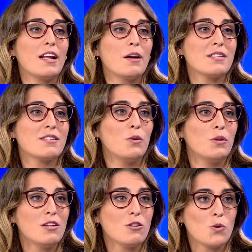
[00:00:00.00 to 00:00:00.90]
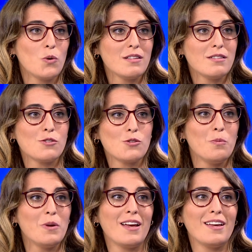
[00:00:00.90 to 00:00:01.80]
Arabia Saudita o Sudán se
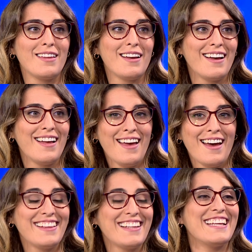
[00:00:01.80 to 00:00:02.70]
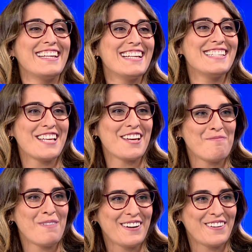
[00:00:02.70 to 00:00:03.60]
sumen a esta a esta tendencia de
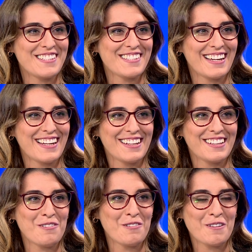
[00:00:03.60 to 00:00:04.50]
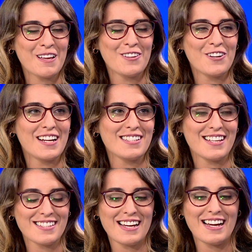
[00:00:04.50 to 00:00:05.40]
paz con Israel que estamos viviendo hoy
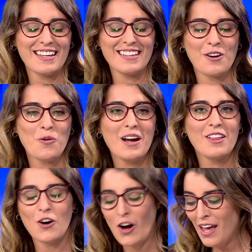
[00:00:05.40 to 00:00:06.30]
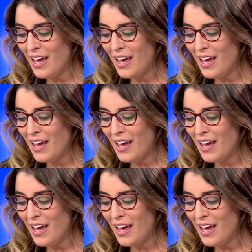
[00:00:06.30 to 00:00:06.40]
gracias a, este acuerdo.